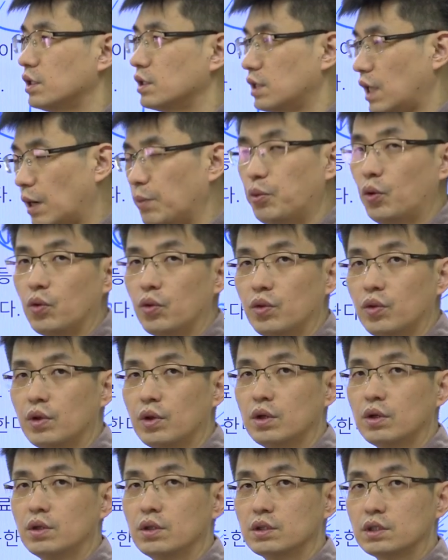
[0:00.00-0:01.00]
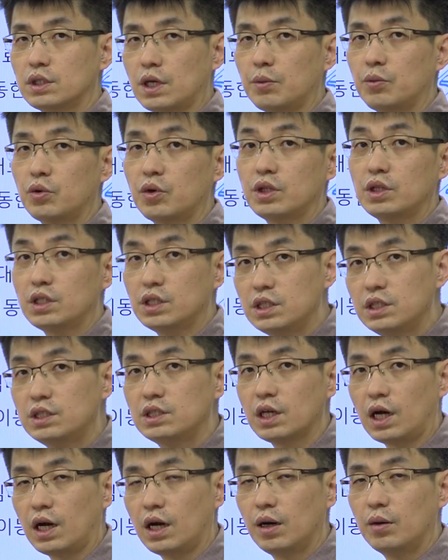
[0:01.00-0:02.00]
자본, 자본은
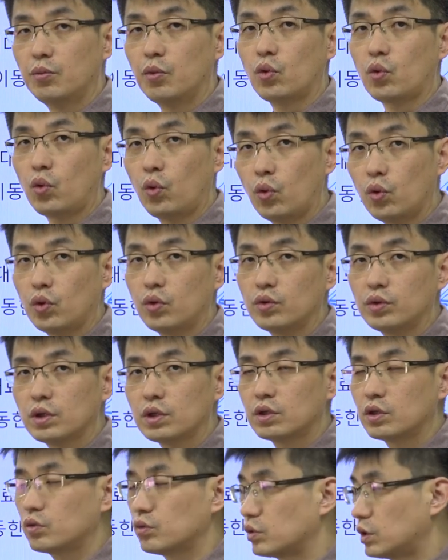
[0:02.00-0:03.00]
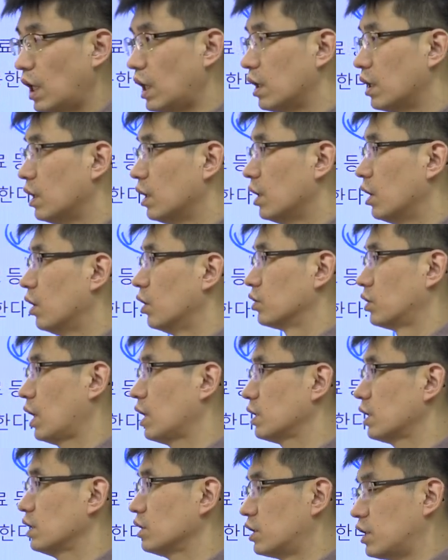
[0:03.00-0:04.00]
이자, 뭐 그런, 그리고 생,
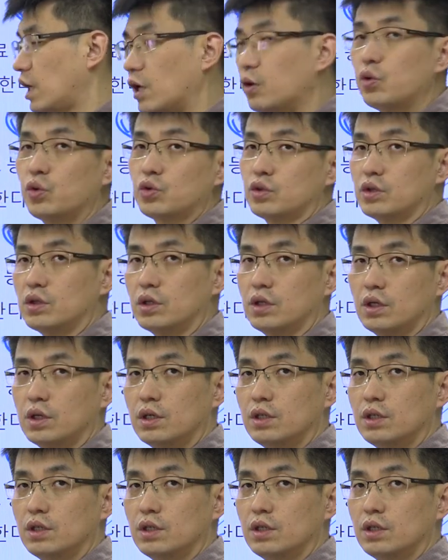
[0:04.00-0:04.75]
생산 재료들,